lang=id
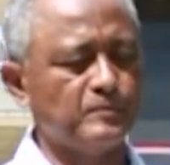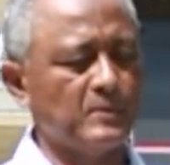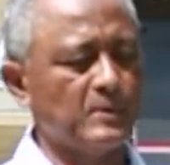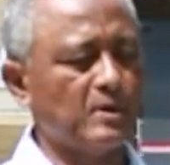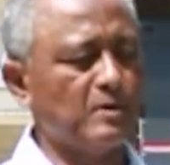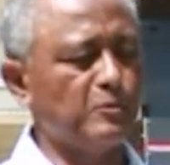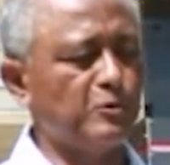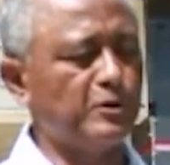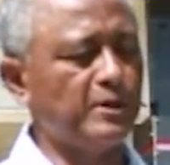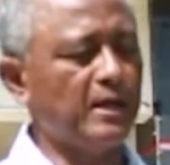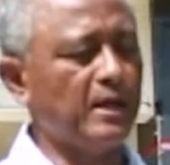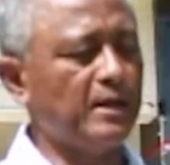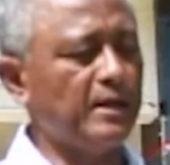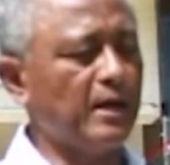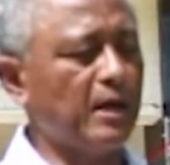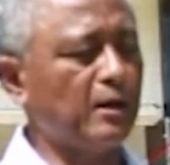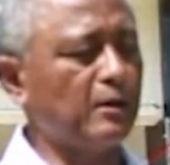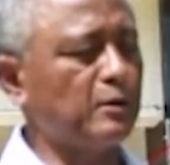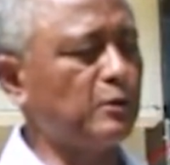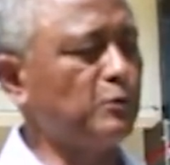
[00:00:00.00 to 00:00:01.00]
Kemudian
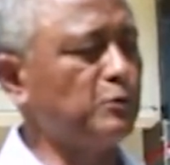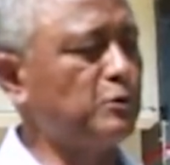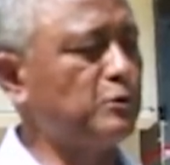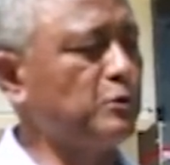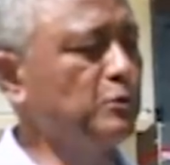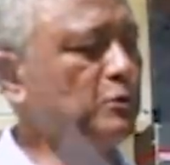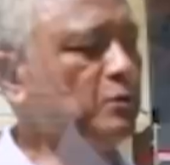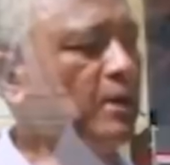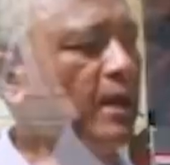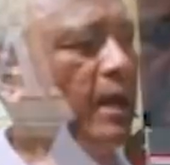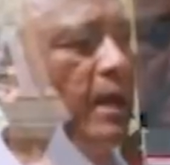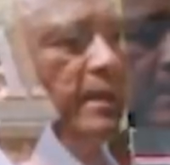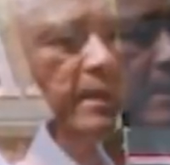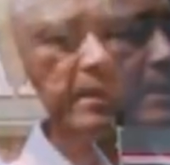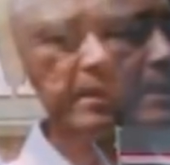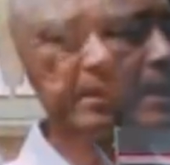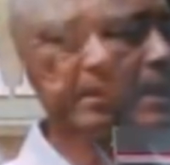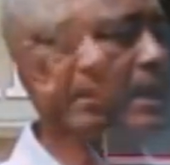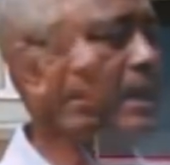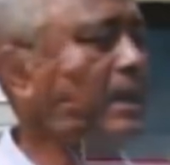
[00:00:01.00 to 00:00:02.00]
yang ketujuh
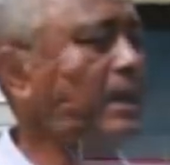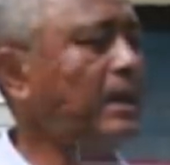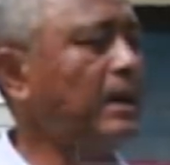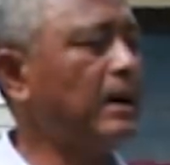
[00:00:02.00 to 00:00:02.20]
ada